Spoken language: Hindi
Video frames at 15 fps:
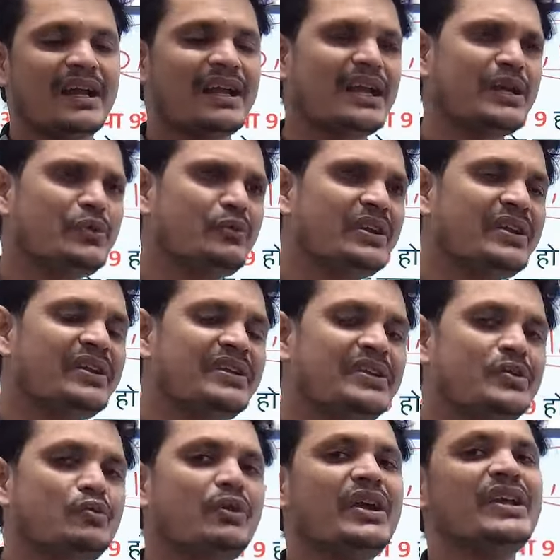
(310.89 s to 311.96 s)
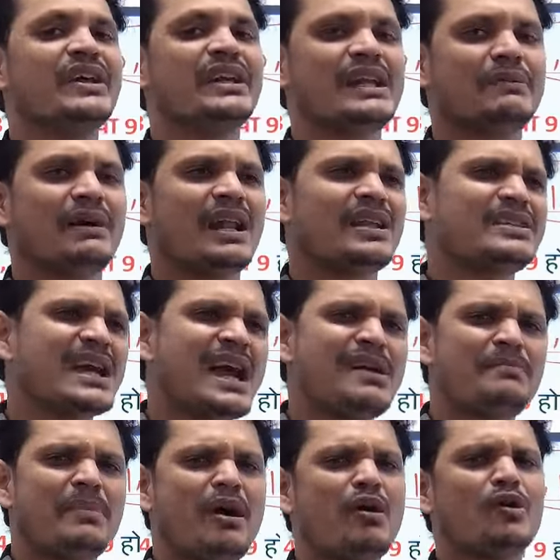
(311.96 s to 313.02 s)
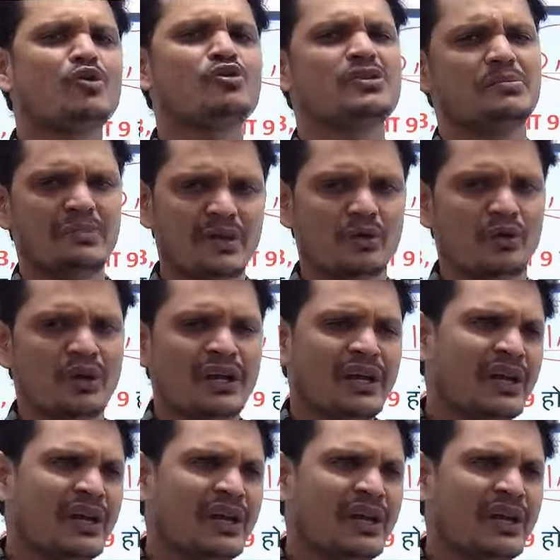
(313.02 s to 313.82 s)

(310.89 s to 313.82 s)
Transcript: करेंगे यूनिट डिजिट वही रहने वाला चाहे पावर कुछ भी हो